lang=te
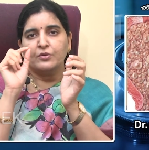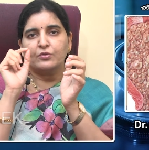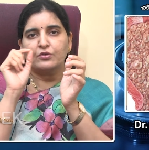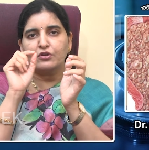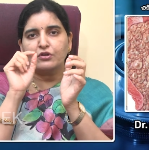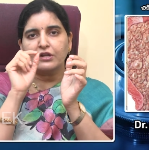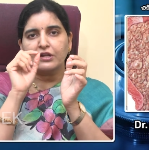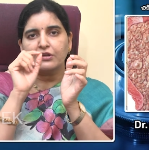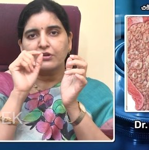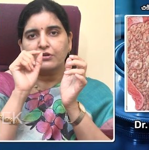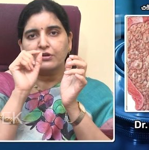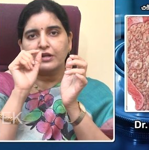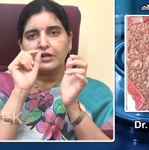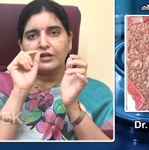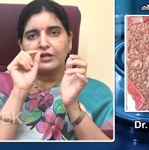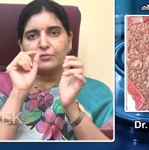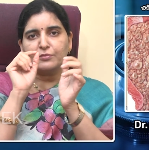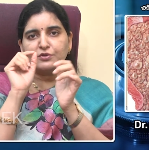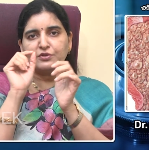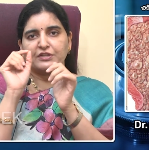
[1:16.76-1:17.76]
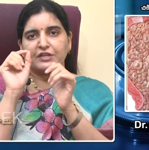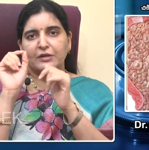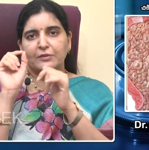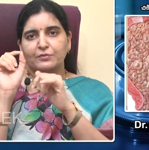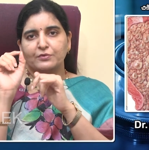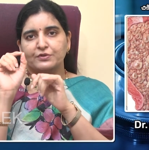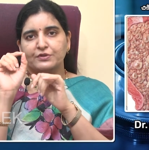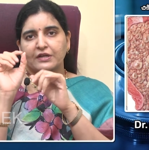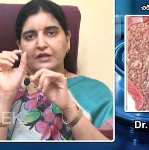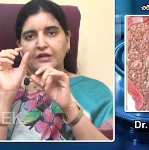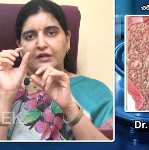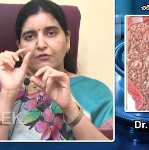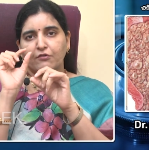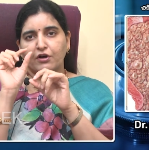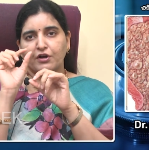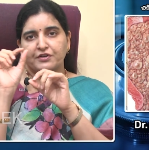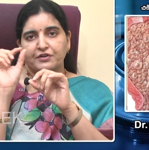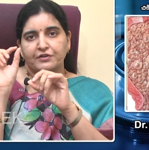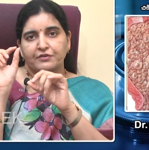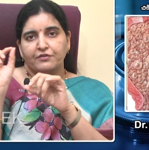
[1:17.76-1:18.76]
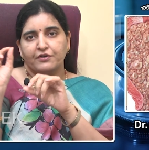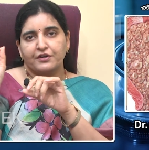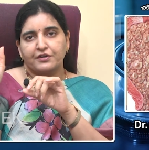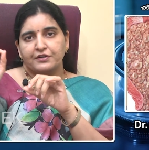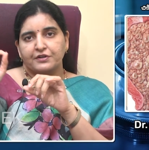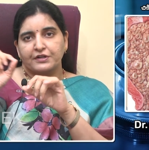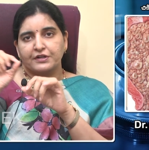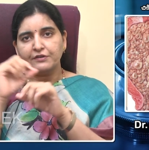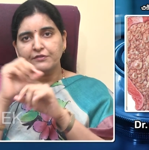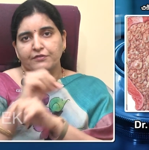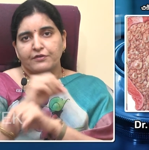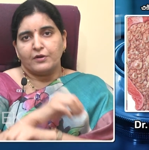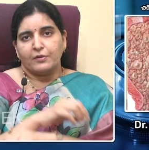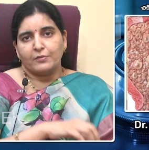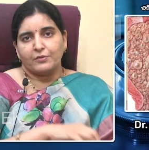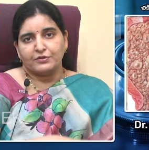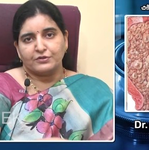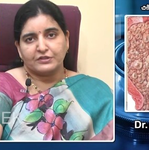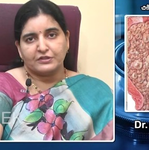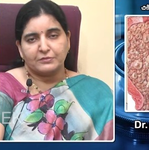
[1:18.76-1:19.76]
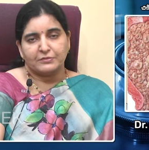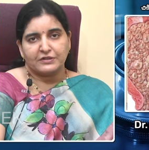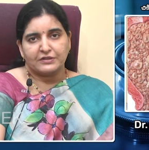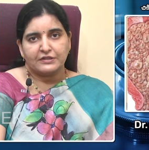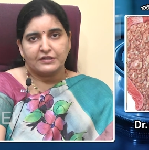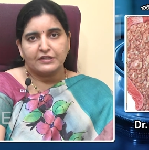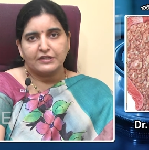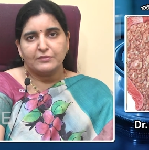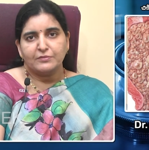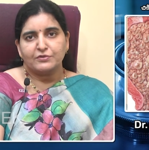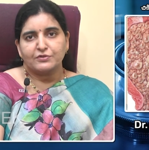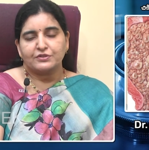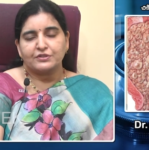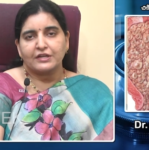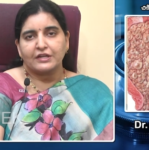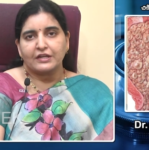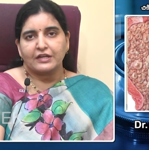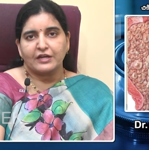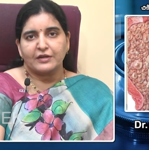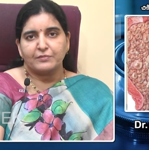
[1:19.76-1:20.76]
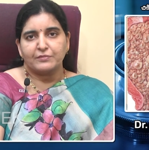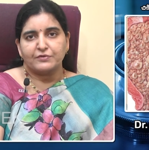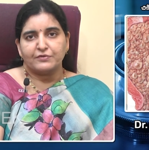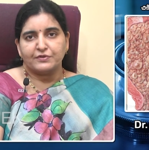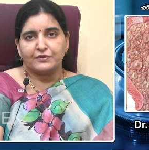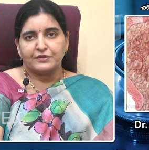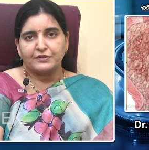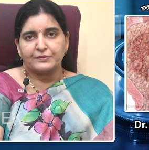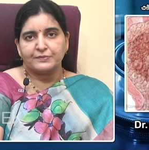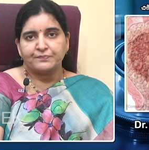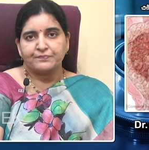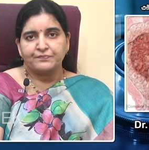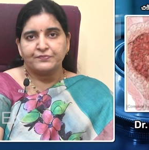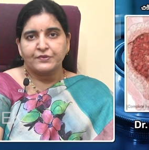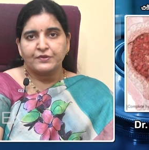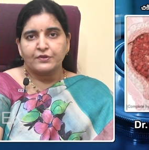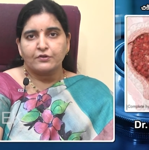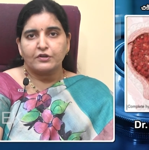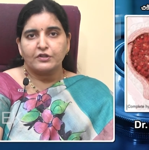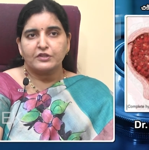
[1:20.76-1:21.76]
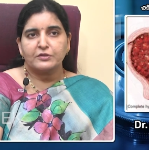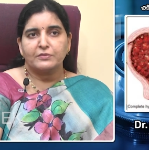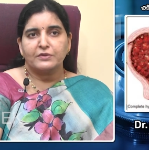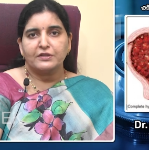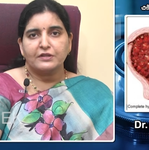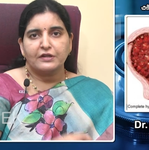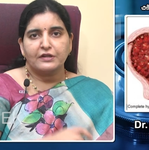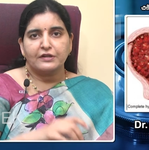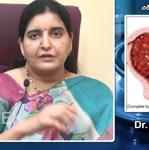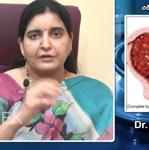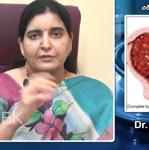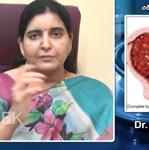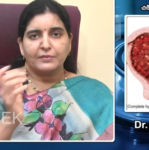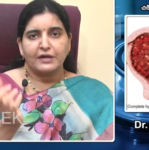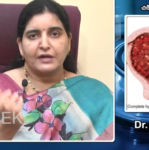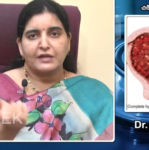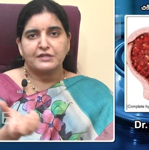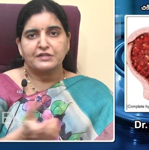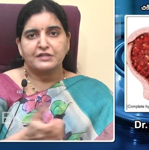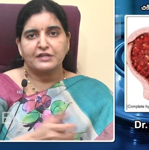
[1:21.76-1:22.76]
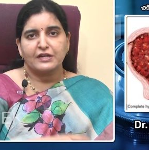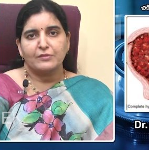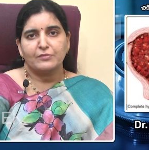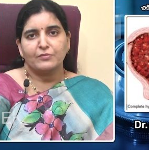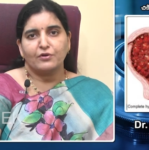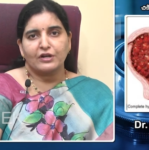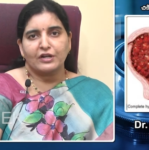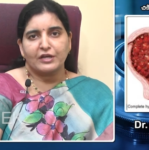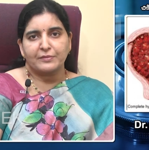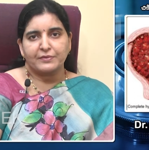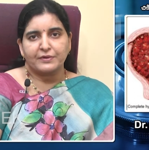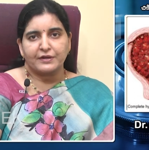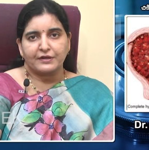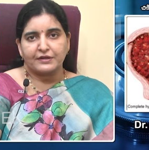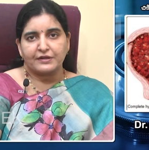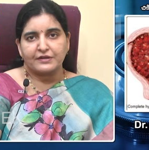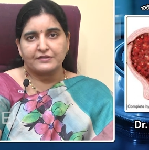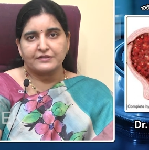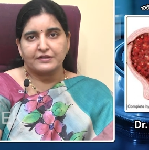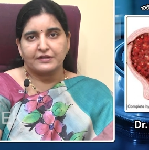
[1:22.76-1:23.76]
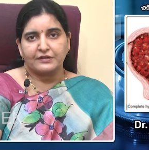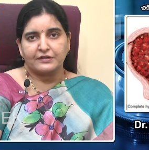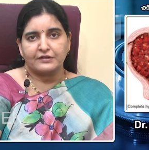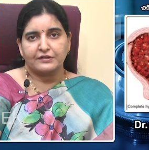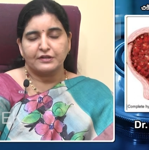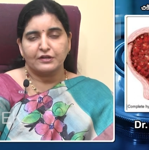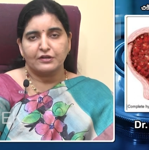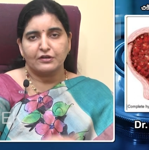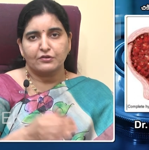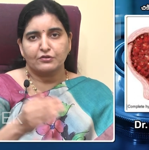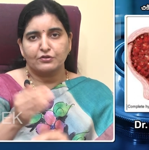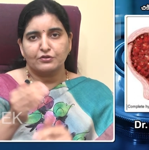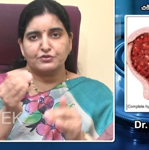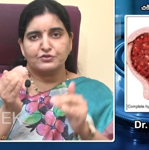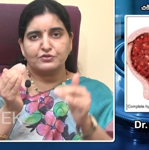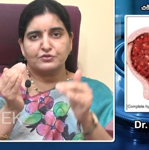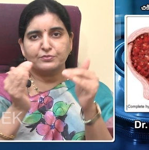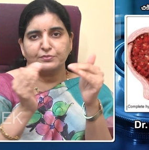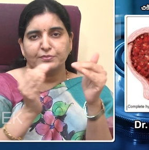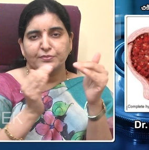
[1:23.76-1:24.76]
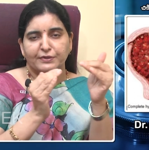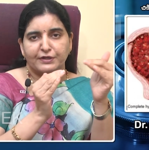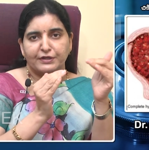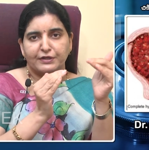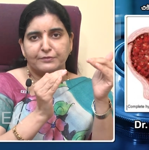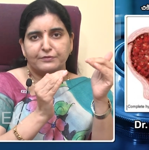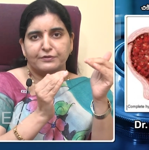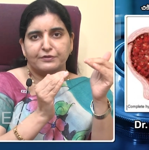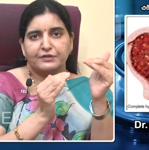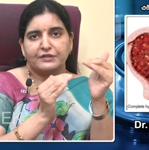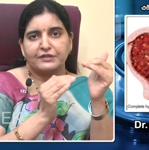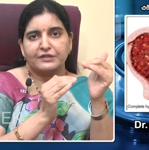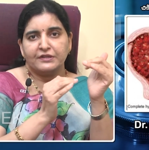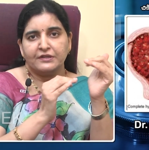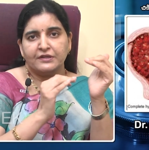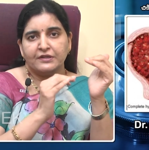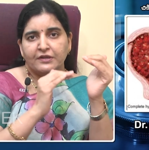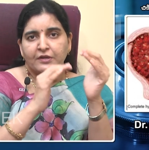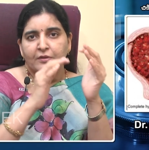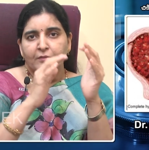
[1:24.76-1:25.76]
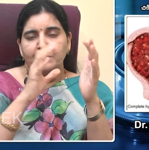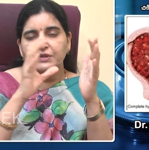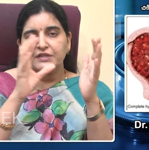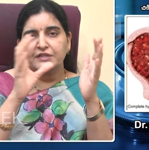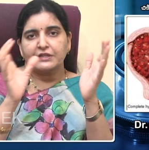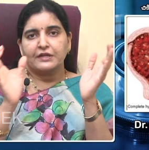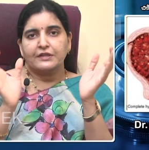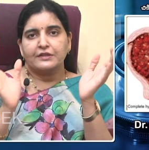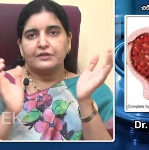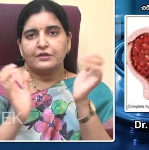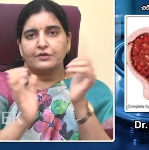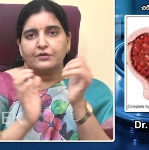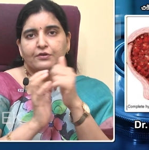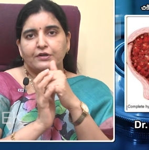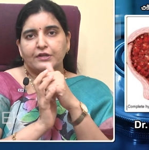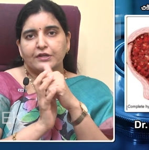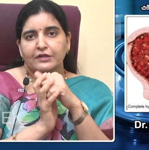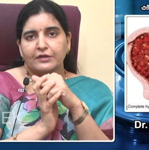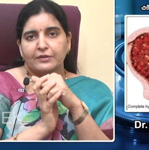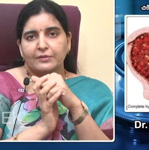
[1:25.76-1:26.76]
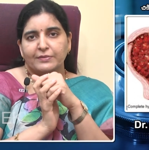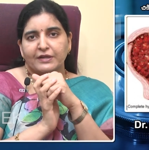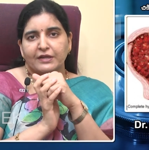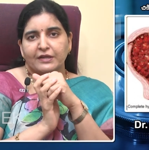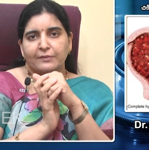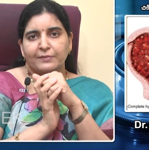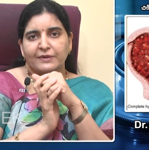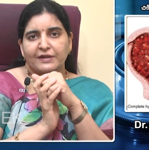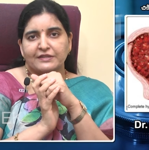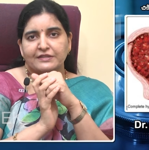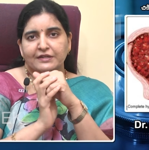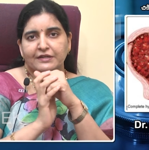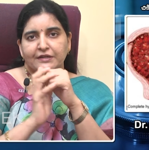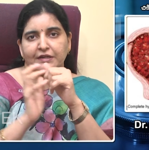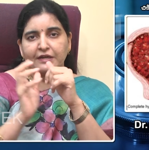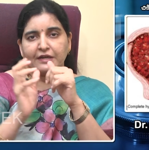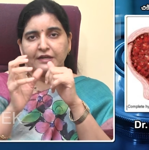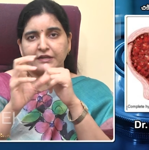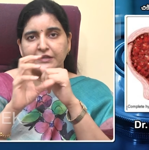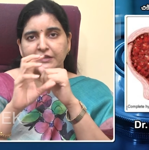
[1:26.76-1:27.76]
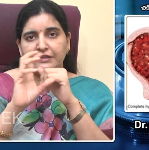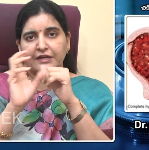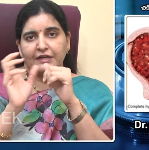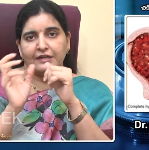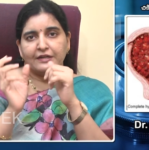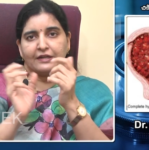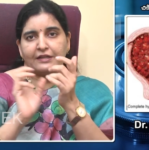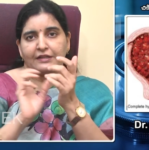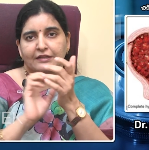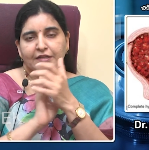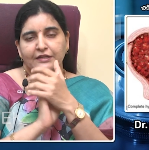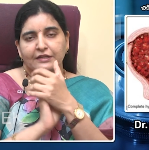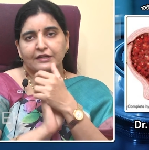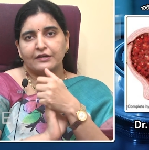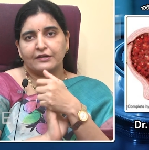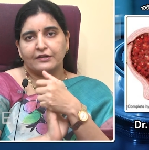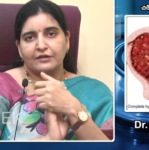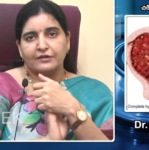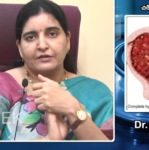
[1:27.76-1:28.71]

గుల్లలు గుల్లలుగా ముత్యాలు ముత్యాలుగా వాటరీ వాటరీగా ఫామ్ అవుతాం దీన్ని ముత్యాల గర్భం అంటాం కొంతమందిలో అంటే పార్షియల్ మోలార్ ప్రెగ్నెన్సీ అంట దీంట్లో కొంచెం పిన్నం ఉంటుంది మిగతా అంతా కూడా ఈ ప్రె ప్లజెంటా అనేది అన్హెల్తీగా